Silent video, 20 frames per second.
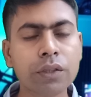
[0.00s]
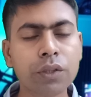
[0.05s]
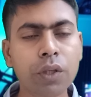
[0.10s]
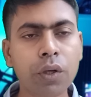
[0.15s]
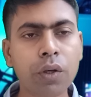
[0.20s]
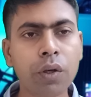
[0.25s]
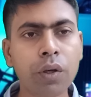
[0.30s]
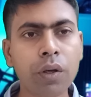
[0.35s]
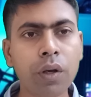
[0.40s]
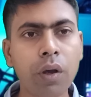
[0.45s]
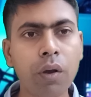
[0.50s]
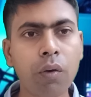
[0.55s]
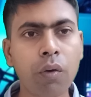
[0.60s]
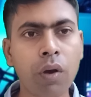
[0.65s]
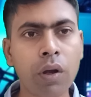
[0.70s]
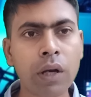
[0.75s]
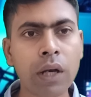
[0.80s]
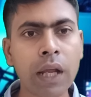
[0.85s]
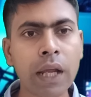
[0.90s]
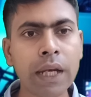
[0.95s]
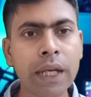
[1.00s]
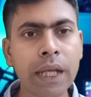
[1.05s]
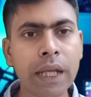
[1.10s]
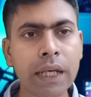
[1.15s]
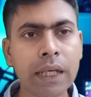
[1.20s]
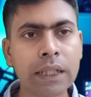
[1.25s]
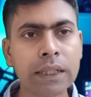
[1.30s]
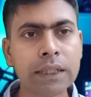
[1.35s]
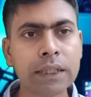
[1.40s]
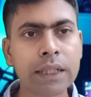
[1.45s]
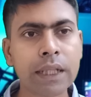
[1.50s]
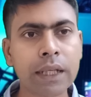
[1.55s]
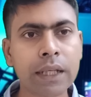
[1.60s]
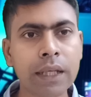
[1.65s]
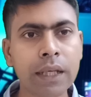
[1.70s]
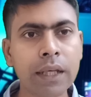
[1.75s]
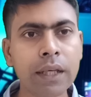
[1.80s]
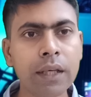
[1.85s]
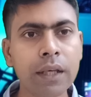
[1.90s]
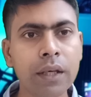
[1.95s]
যখন অনলাইনে নিজে
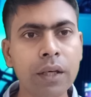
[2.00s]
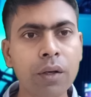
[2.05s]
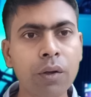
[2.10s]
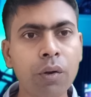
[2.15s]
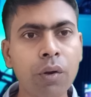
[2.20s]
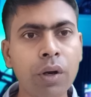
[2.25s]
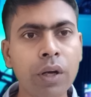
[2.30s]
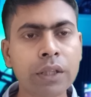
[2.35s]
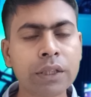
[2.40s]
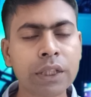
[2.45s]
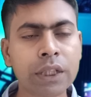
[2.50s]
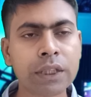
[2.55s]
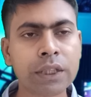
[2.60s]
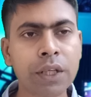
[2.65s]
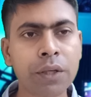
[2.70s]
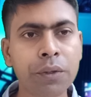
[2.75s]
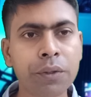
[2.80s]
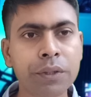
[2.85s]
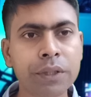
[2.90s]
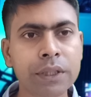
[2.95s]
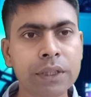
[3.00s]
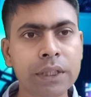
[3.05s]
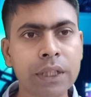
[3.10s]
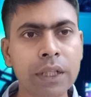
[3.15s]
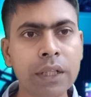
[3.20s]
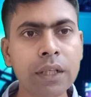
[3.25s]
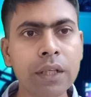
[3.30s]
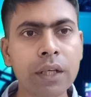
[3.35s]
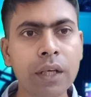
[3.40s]
থেকে করার চেষ্টা করতেছেন